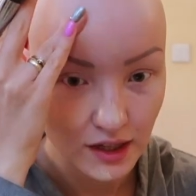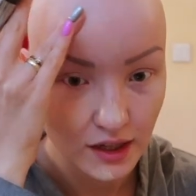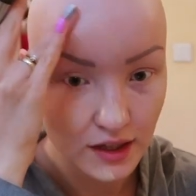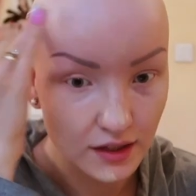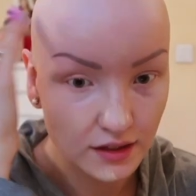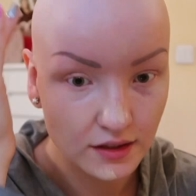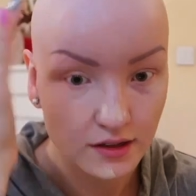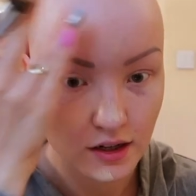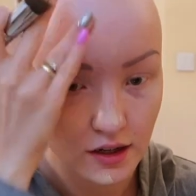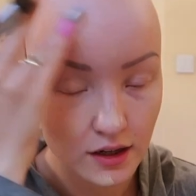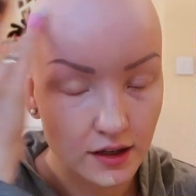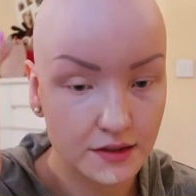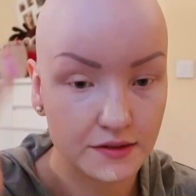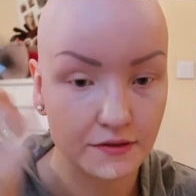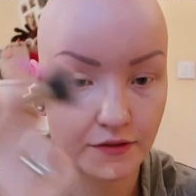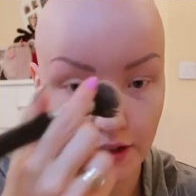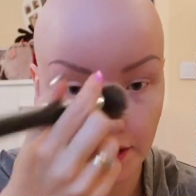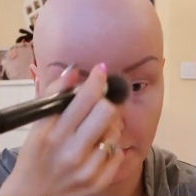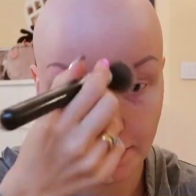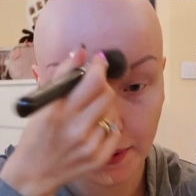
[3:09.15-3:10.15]
e, trochę
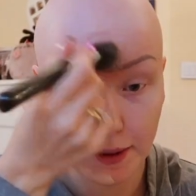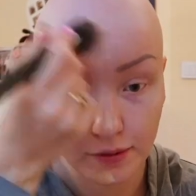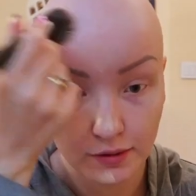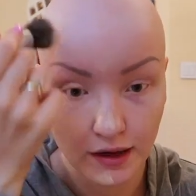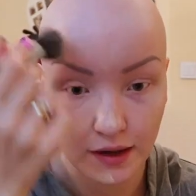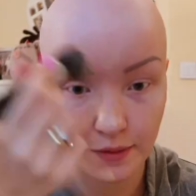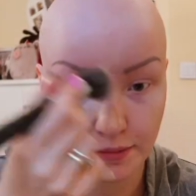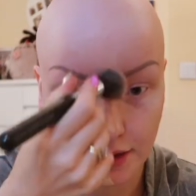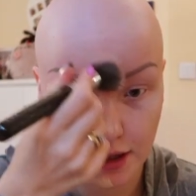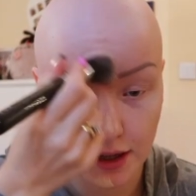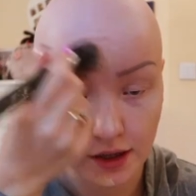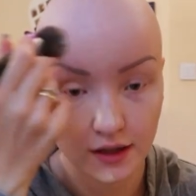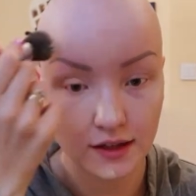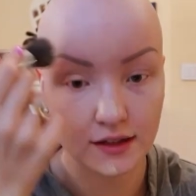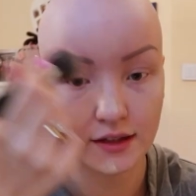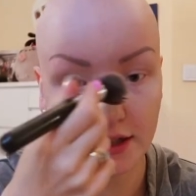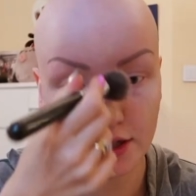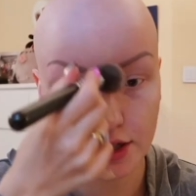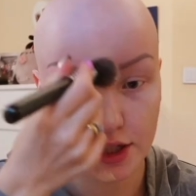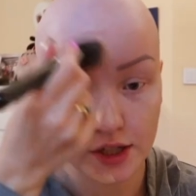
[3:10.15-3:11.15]
zwątpiłam,
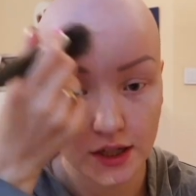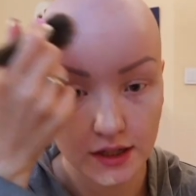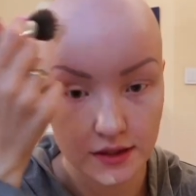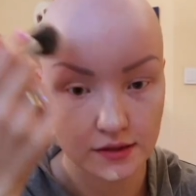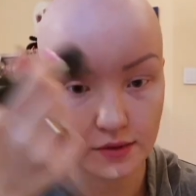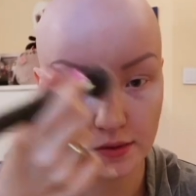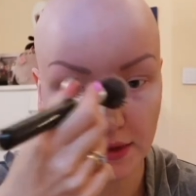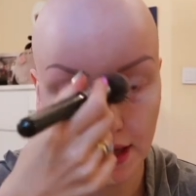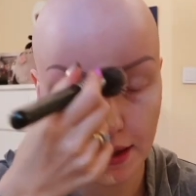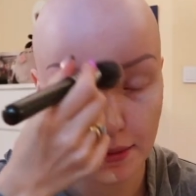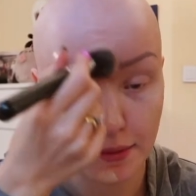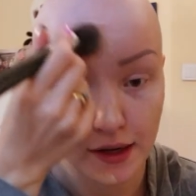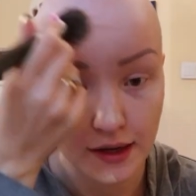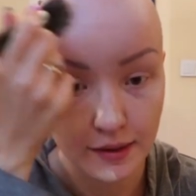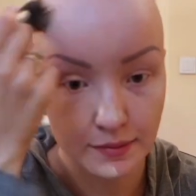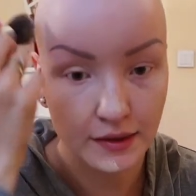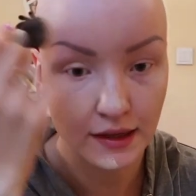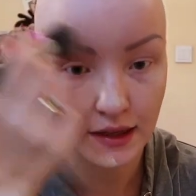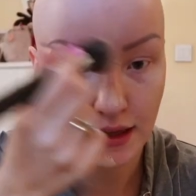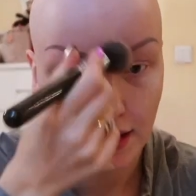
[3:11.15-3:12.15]
trochę też czasu nie
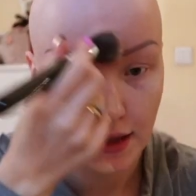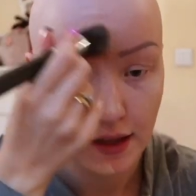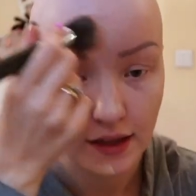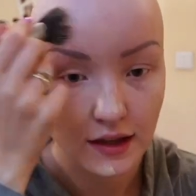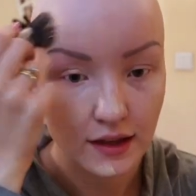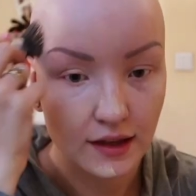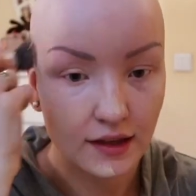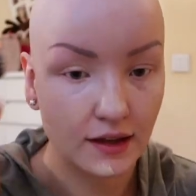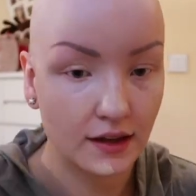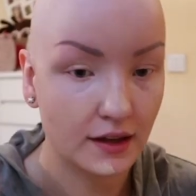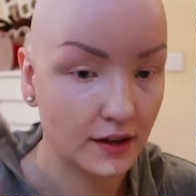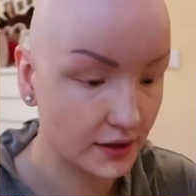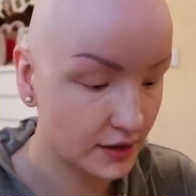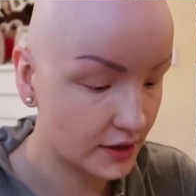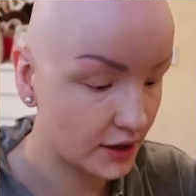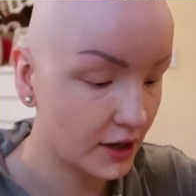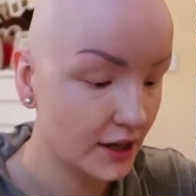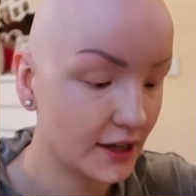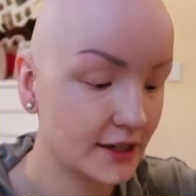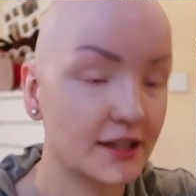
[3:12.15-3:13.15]
mam, e,
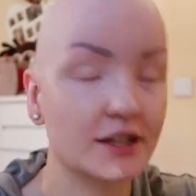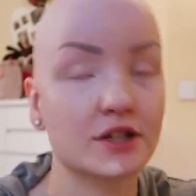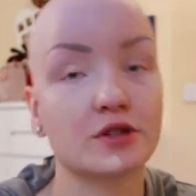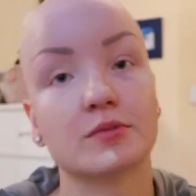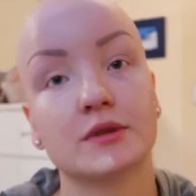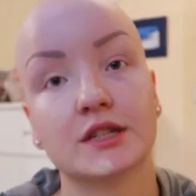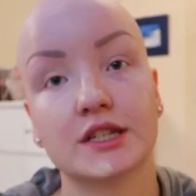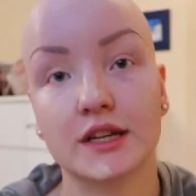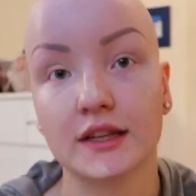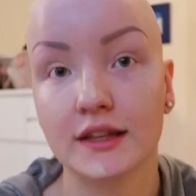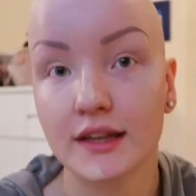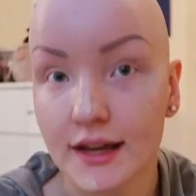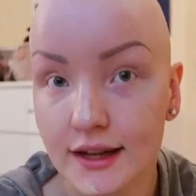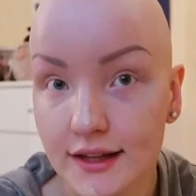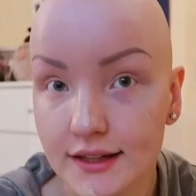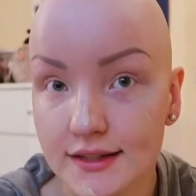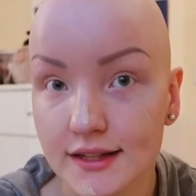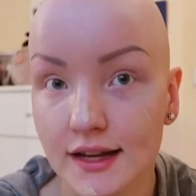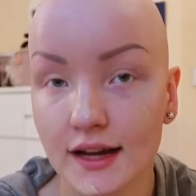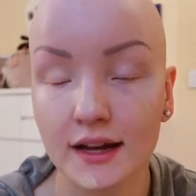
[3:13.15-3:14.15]
trochę też mi się
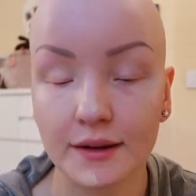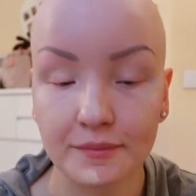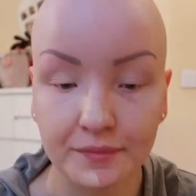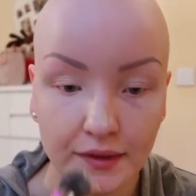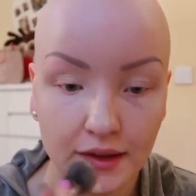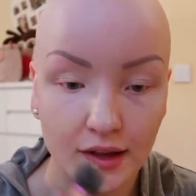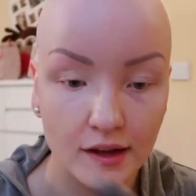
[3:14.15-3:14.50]
nie chce,